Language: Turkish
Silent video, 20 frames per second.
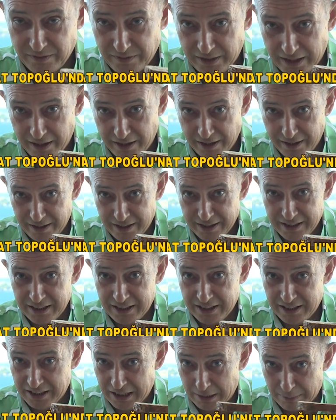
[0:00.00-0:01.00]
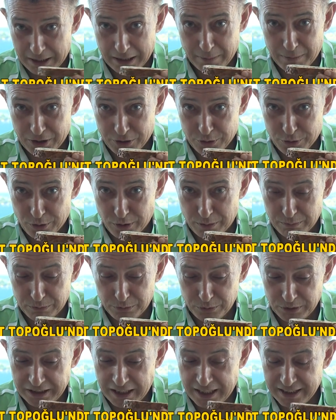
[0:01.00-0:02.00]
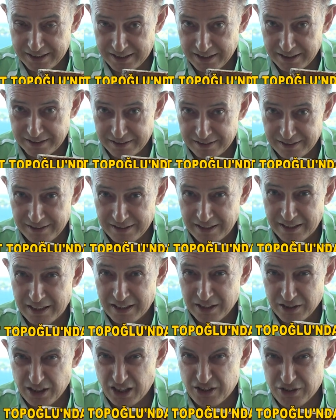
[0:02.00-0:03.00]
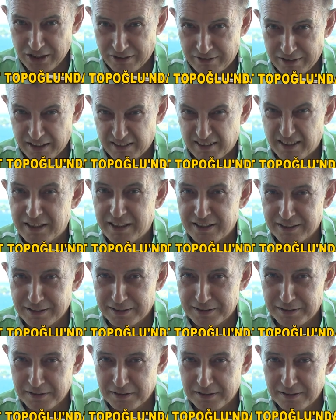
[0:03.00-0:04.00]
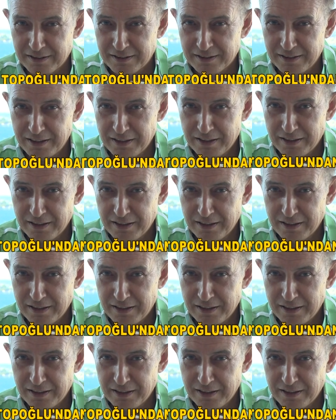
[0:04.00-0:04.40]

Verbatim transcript: Ve yemeye başlıyorum. Bunu yerseniz gerçekten tıkanırsınız.